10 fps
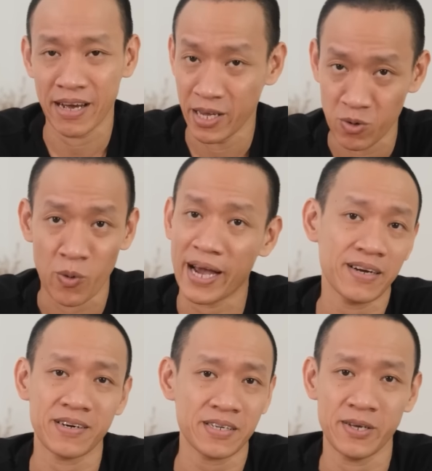và hiệu quả
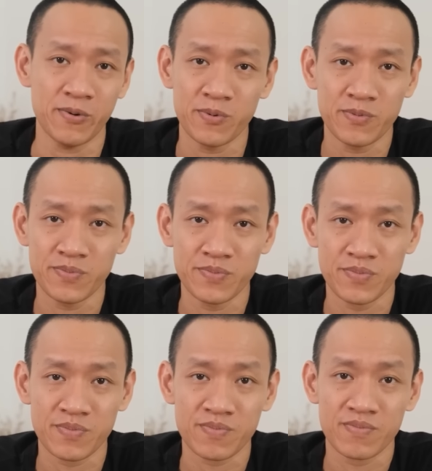hơn rất nhiều.
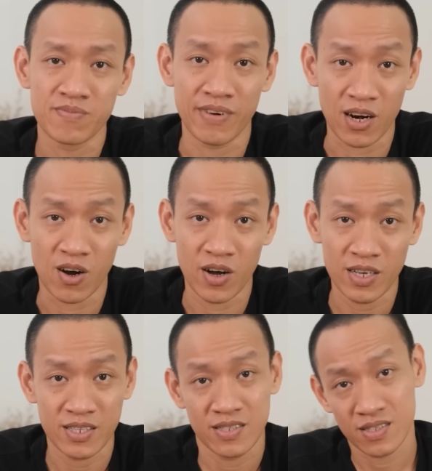Và
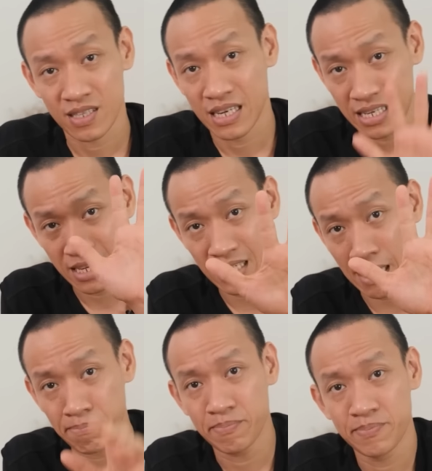rồi, thứ
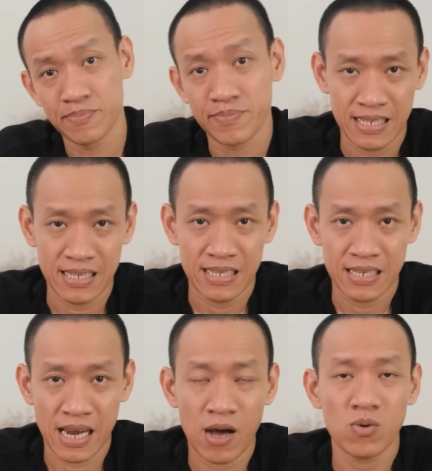năm,
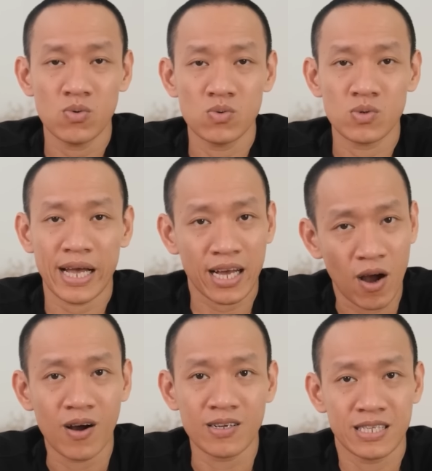nếu các
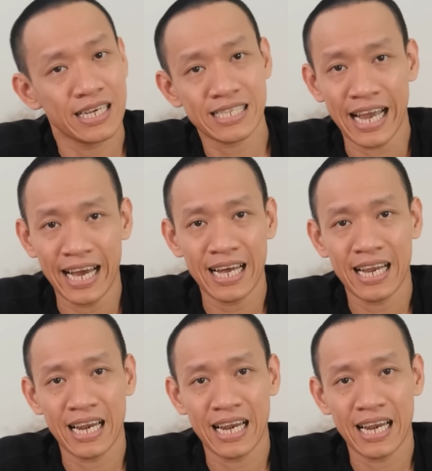con chia sẻ